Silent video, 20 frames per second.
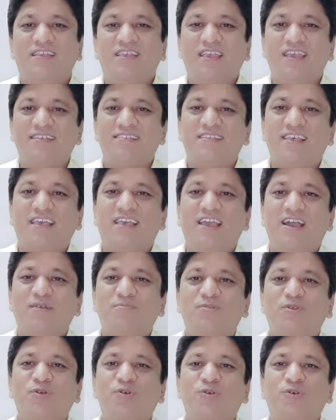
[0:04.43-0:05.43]
कैसे हैं
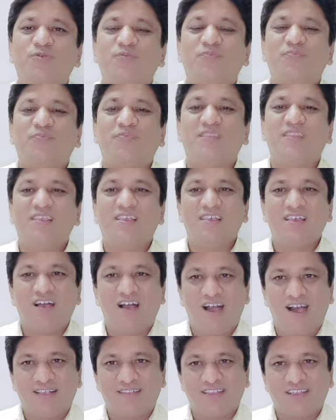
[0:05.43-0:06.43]
आप
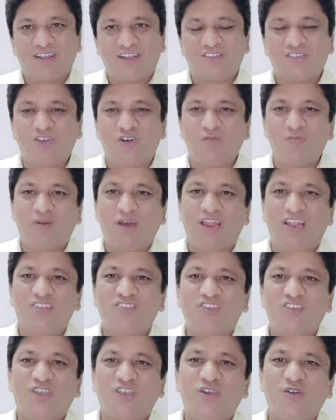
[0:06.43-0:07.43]
लोग आशा करता हूँ भले
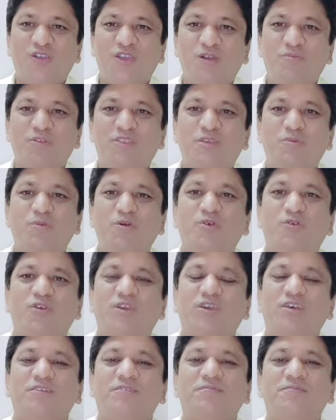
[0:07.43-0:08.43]
चंगे होंगे मज़े में
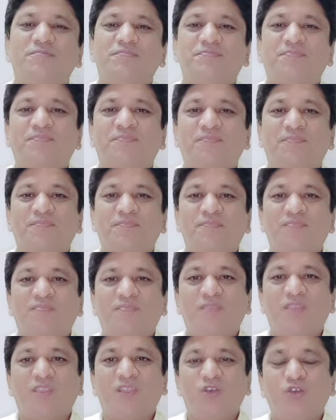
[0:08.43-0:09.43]
होंगे
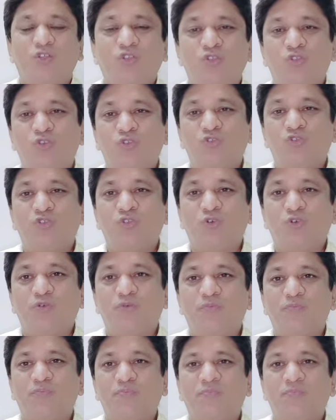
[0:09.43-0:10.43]
दोस्तों
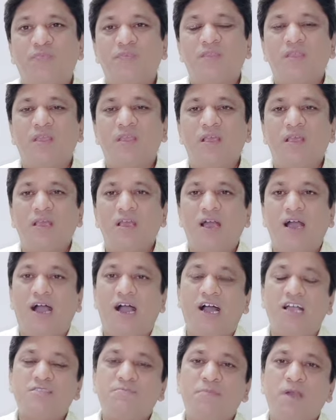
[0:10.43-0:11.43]

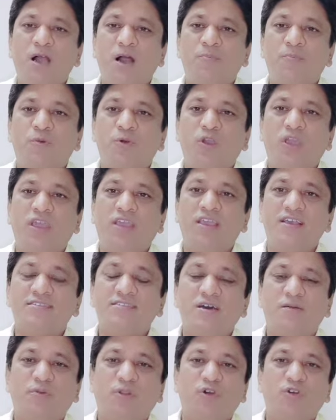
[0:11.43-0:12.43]
आज मैं आपको एक
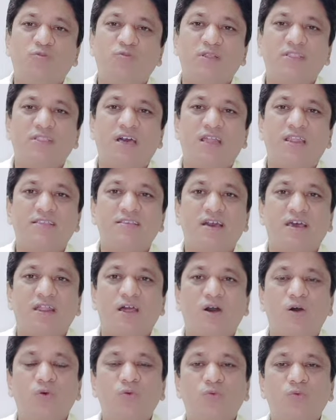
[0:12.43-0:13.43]
ऐसा प्रयोग बताने जा
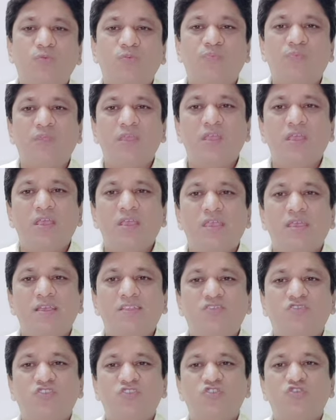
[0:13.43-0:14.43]
रहा हूँ कि
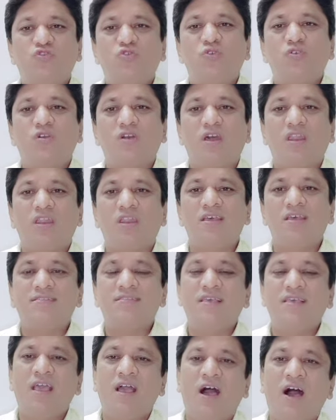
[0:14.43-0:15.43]
जिसको करने
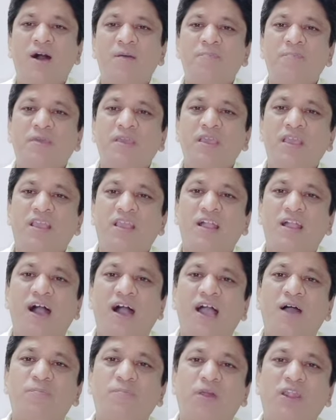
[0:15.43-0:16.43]
से आपकी
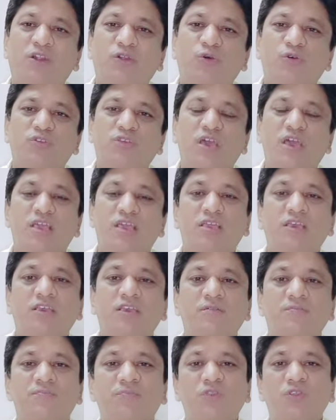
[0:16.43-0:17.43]
काया पलट हो
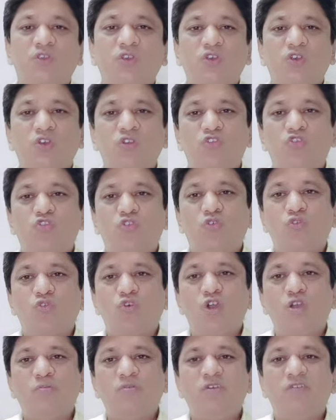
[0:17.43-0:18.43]
जाएगी जो
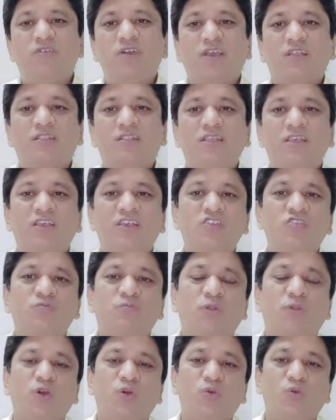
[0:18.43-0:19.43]
कोई भी व्यक्ति इस
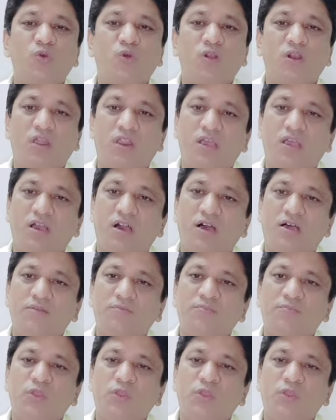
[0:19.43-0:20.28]
प्रयोग को करेगा